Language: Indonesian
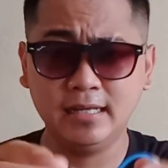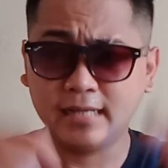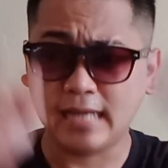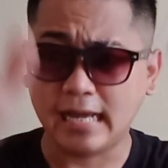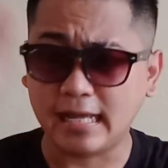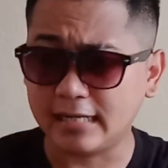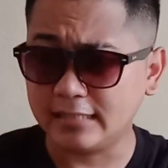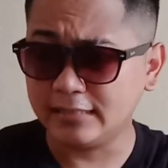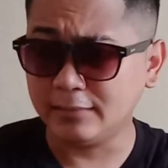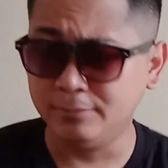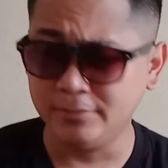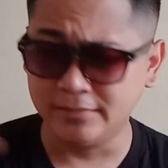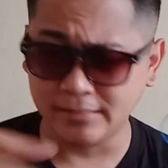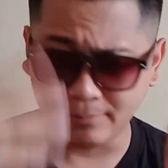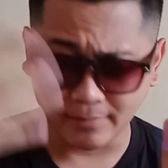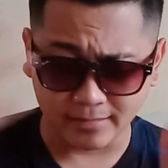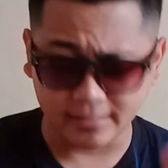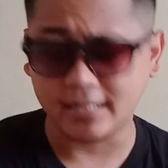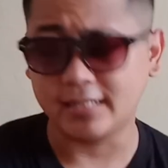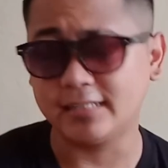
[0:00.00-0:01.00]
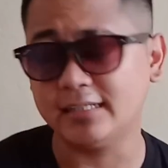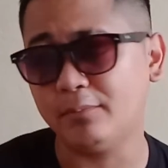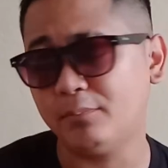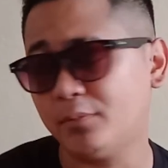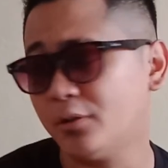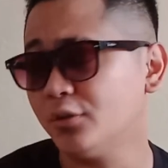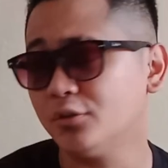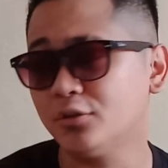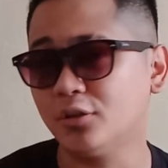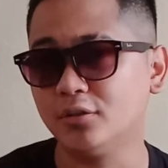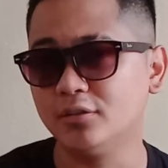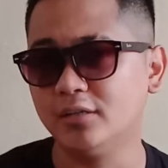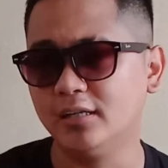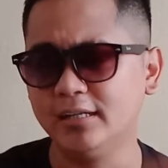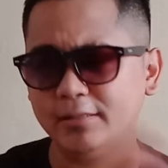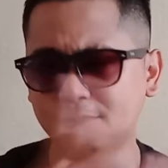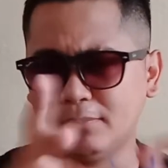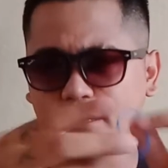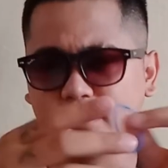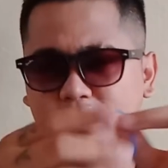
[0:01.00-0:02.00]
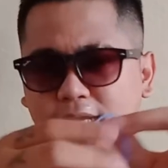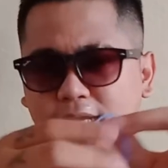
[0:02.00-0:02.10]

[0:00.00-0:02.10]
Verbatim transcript: karetnya bisa pakai karetnya penonton jadi emang